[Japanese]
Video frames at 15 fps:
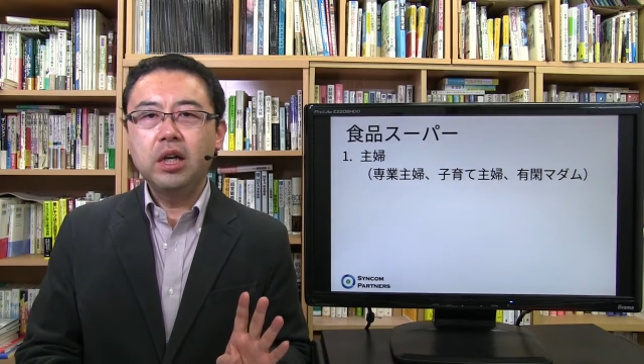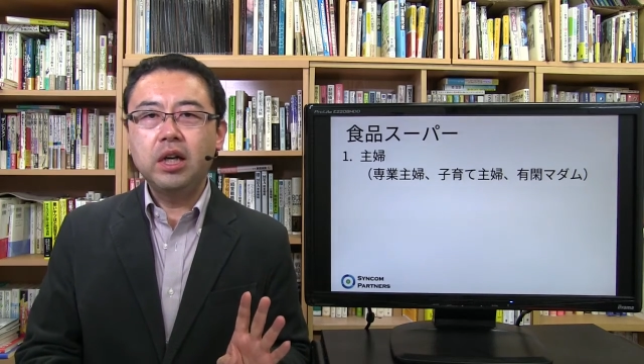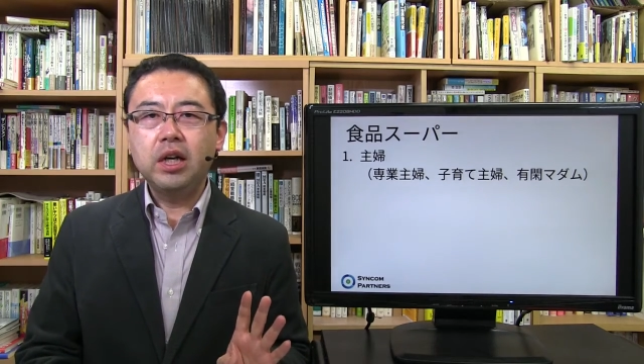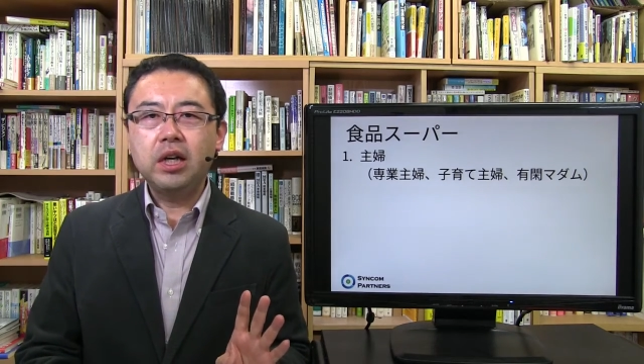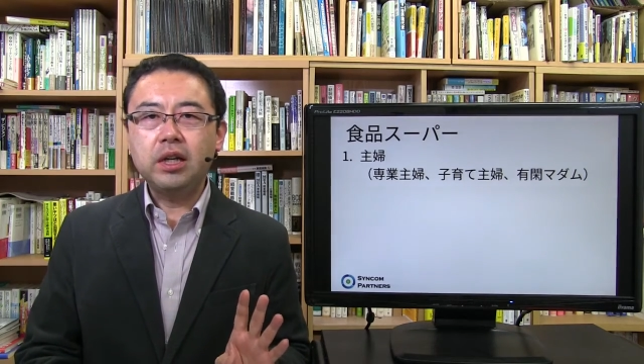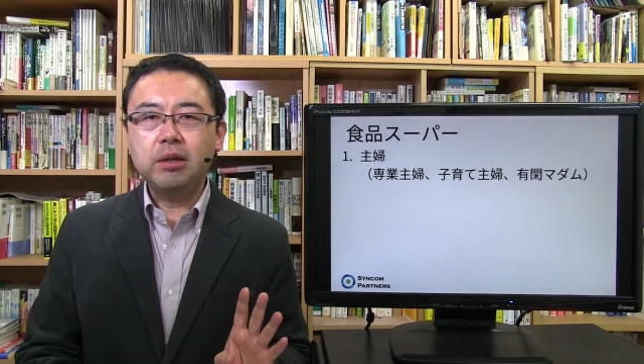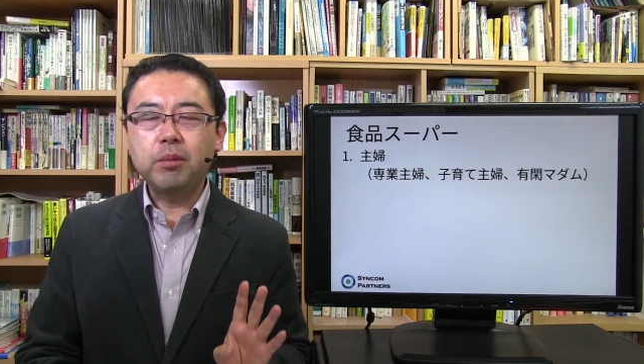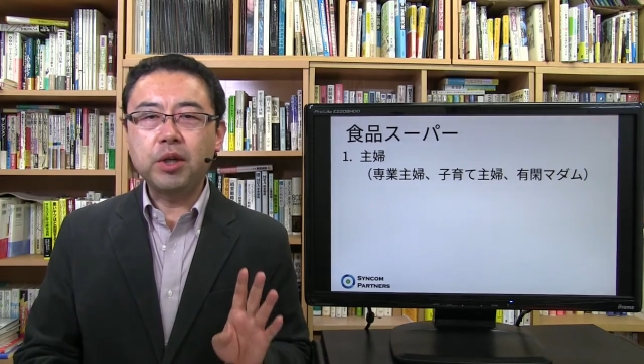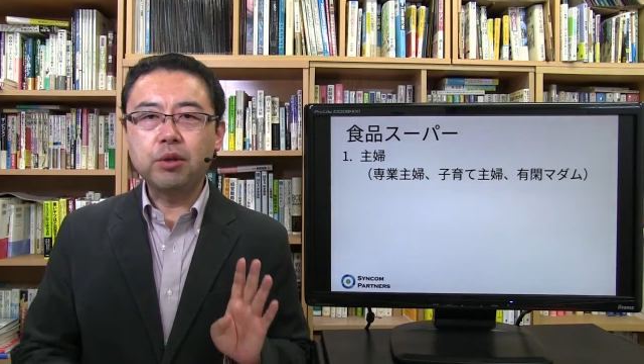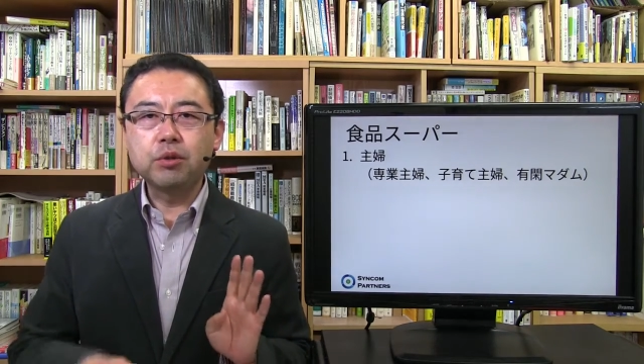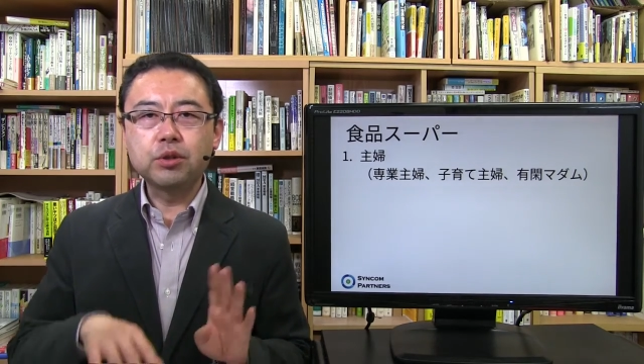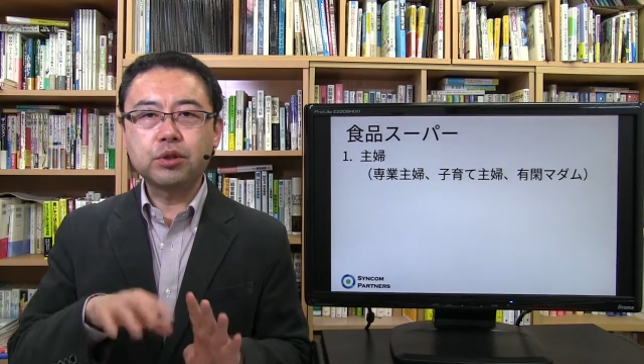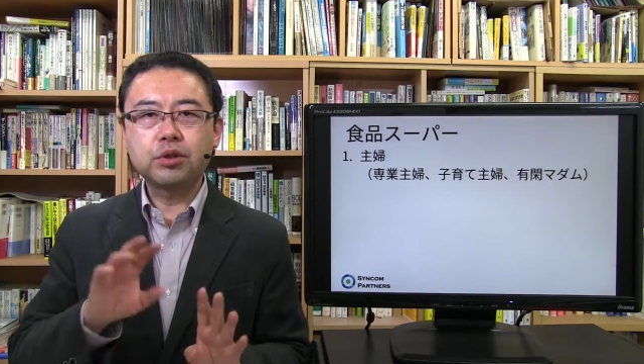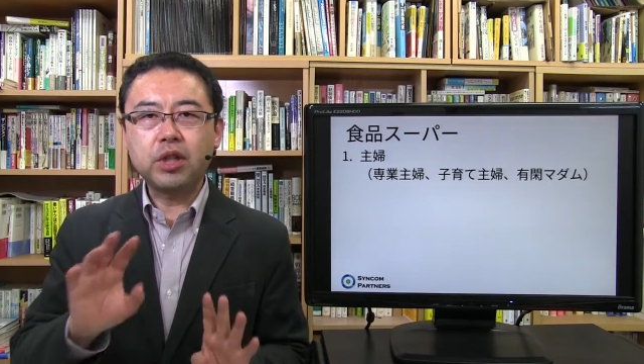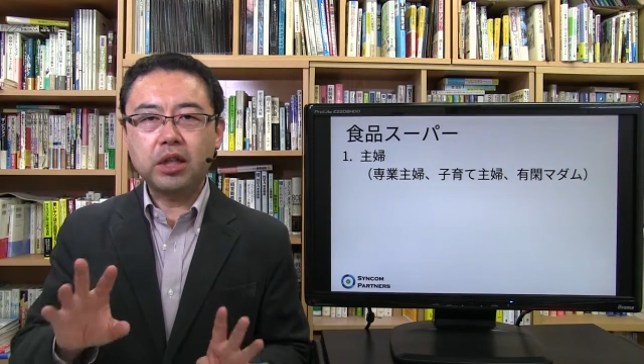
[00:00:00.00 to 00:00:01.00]

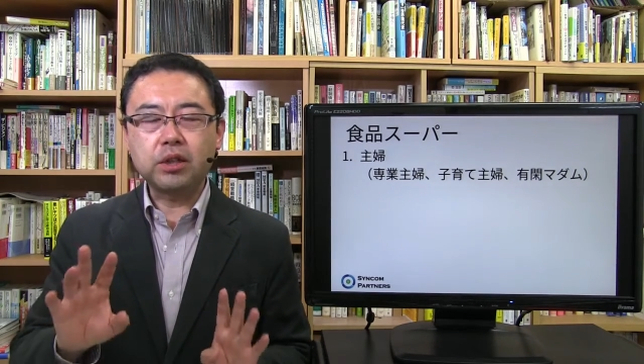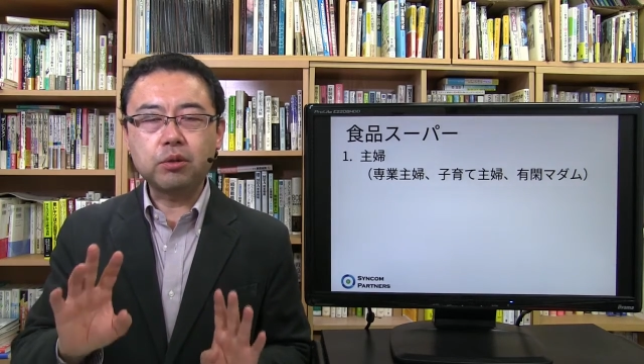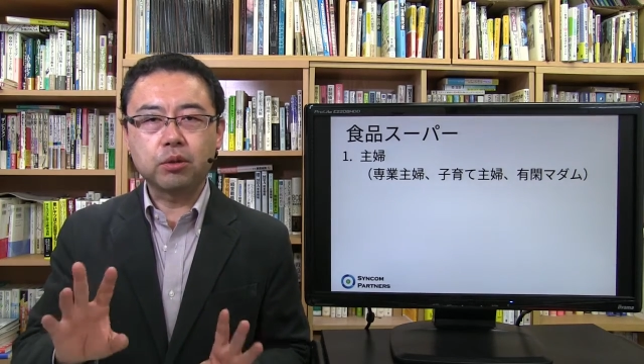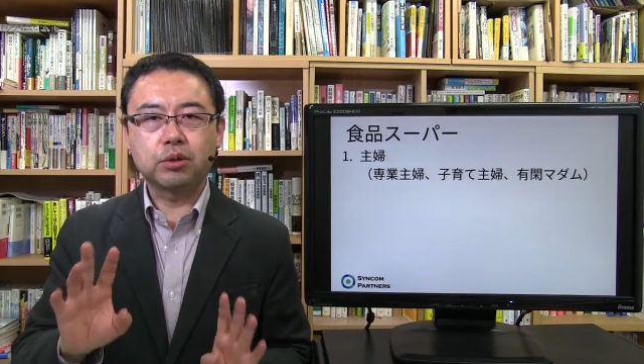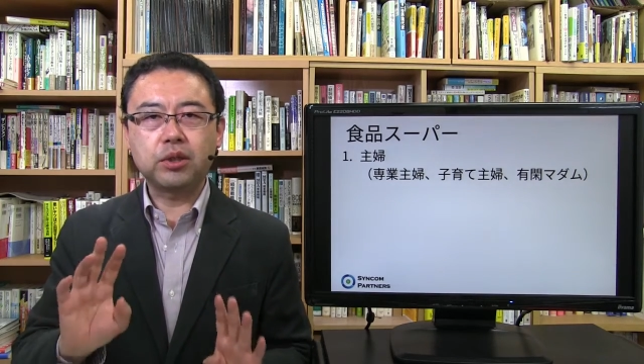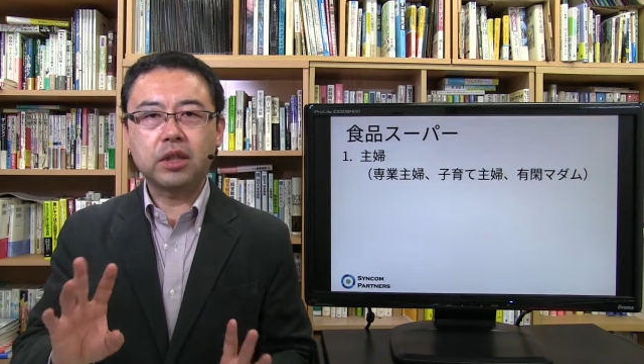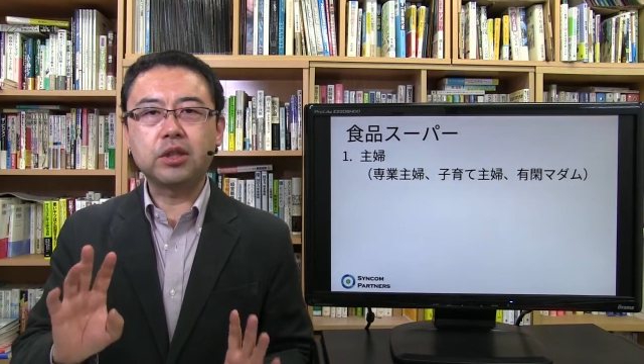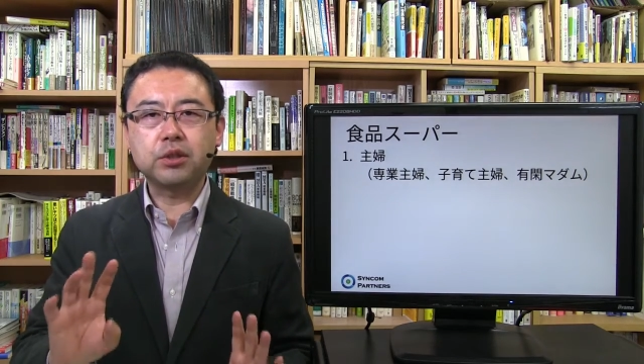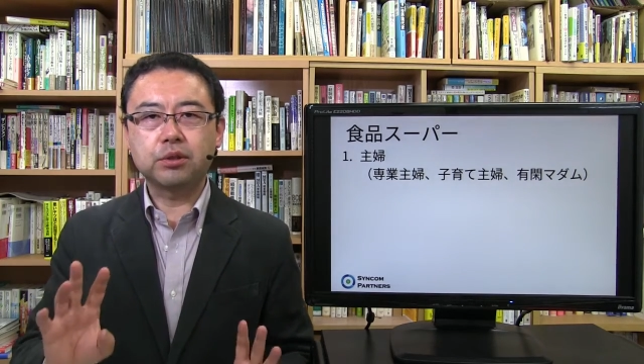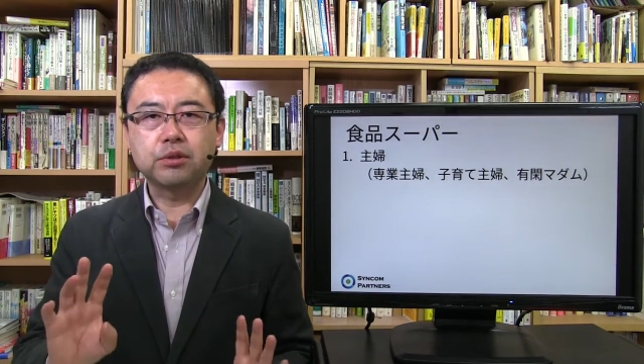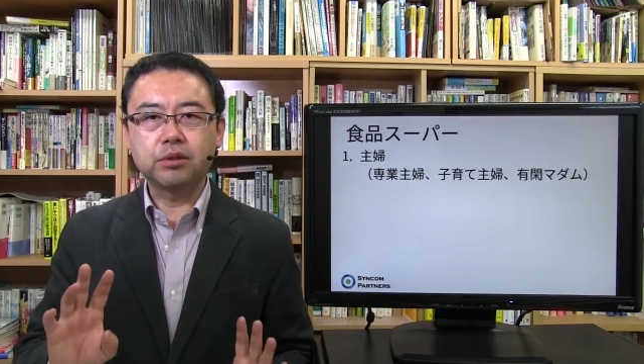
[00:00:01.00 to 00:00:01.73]
40代で子育て主